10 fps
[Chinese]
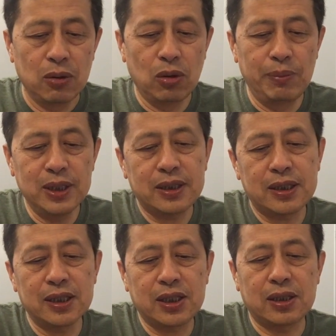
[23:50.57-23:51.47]
我们
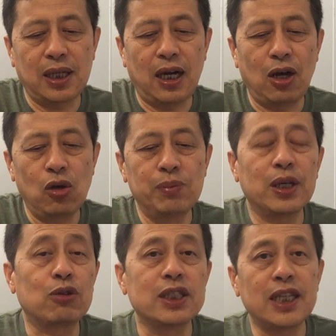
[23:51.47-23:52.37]
支持欧
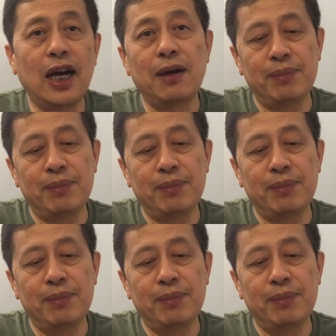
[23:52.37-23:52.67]
美国家、